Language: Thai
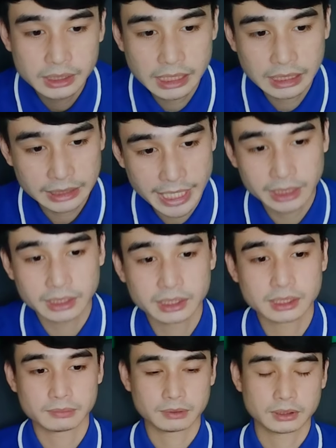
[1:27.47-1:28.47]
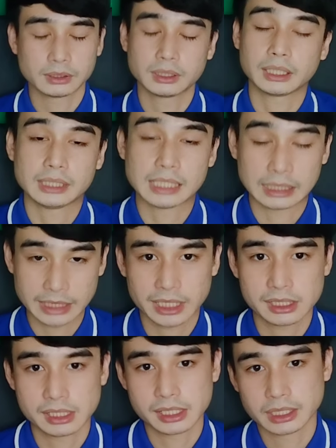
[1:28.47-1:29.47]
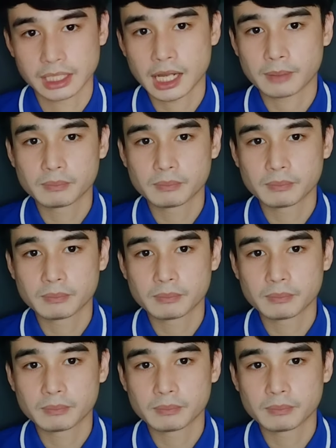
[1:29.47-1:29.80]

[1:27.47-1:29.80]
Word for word: งแรกเลยนะครับ